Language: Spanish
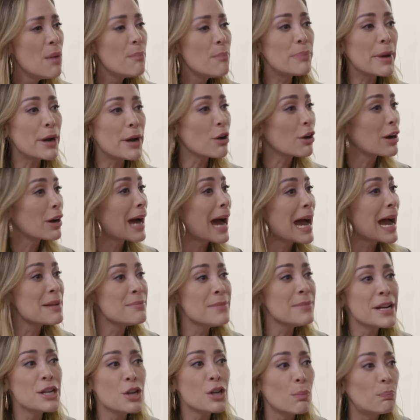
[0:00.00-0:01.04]
Pero
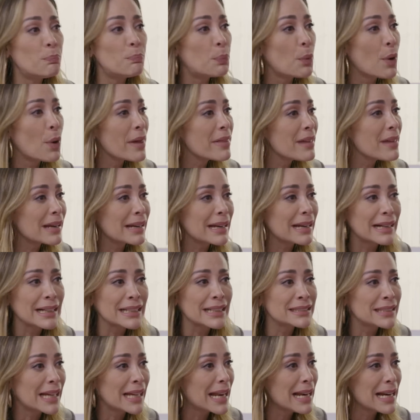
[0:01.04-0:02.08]
Jaime no puede
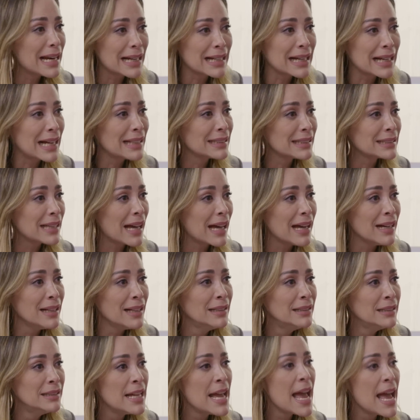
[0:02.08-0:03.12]
regresar a la casa.
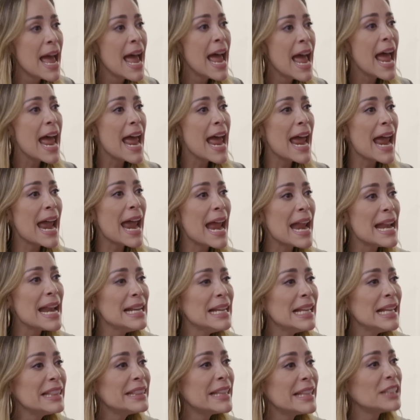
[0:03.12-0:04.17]

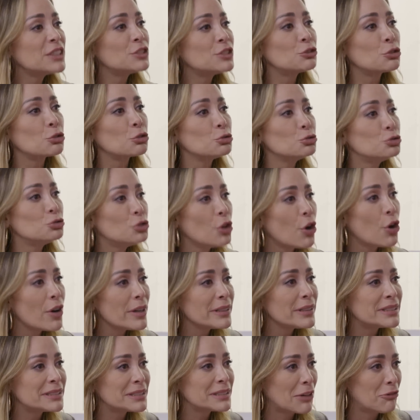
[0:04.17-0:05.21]
Él destruyó
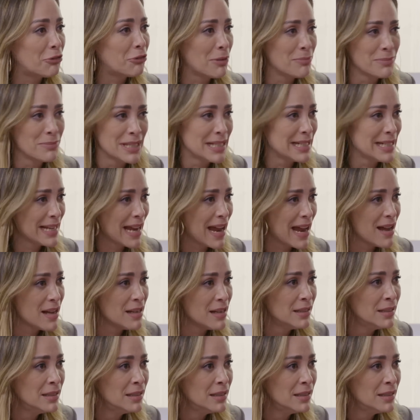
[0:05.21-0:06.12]
esta familia.